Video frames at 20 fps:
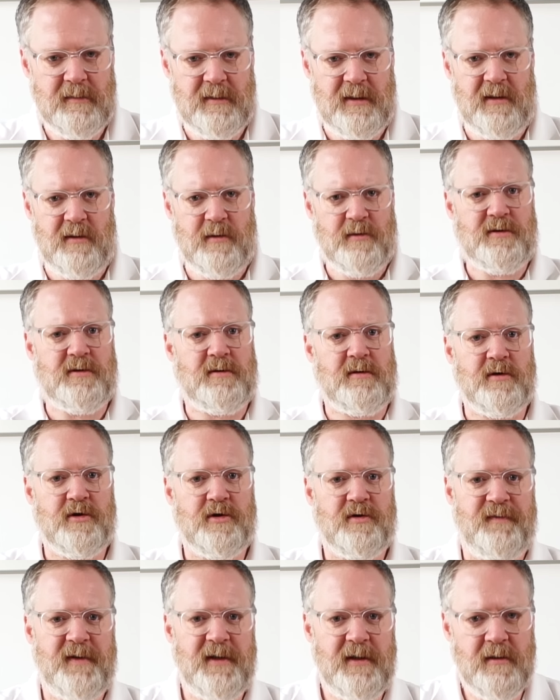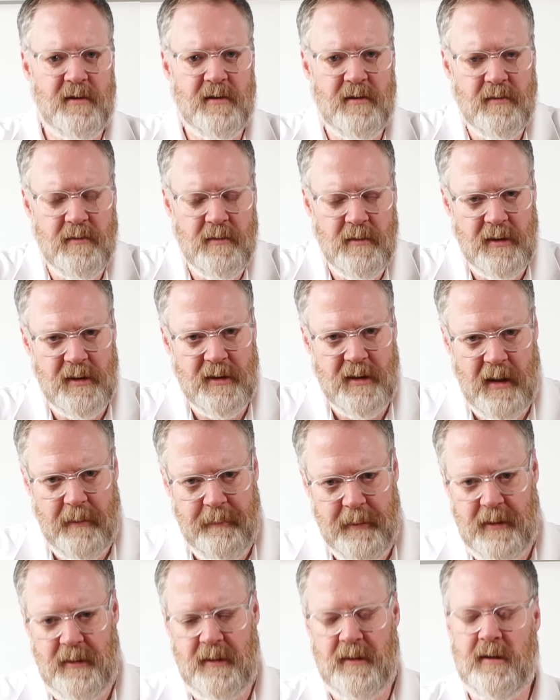die Lust schwindet und ich
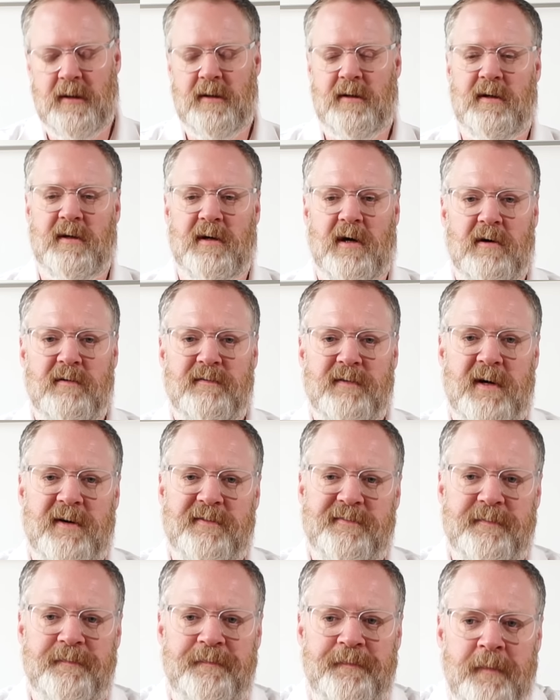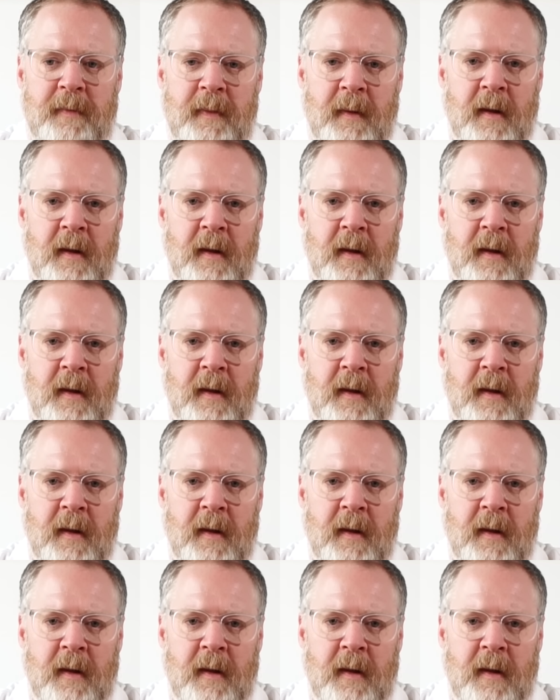kann mich nicht richtig aufraffen.